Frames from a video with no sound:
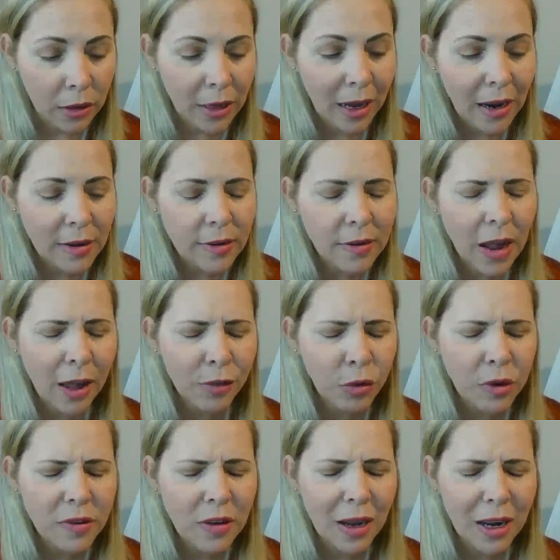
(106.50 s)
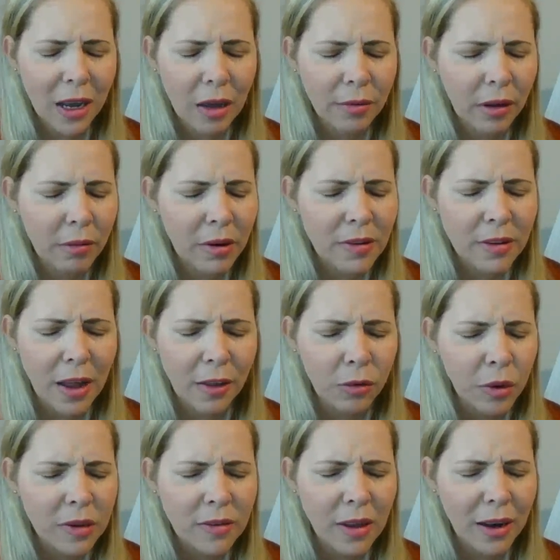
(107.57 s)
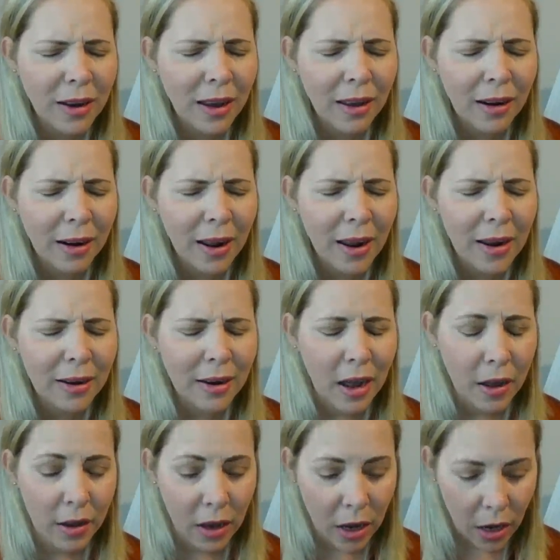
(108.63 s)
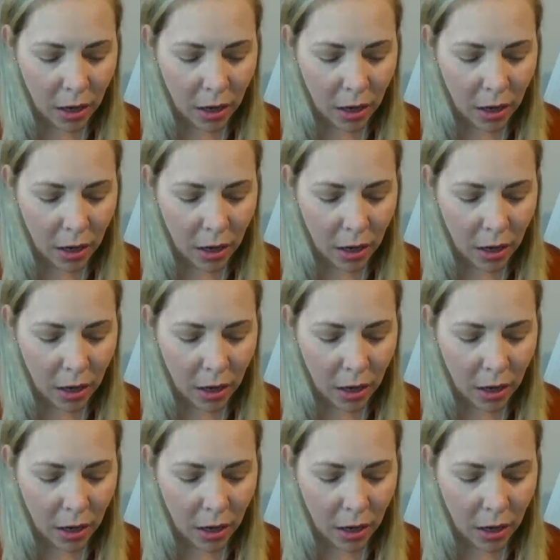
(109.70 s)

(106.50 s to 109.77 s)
Dile, santo es el que vive, santo es el que reina,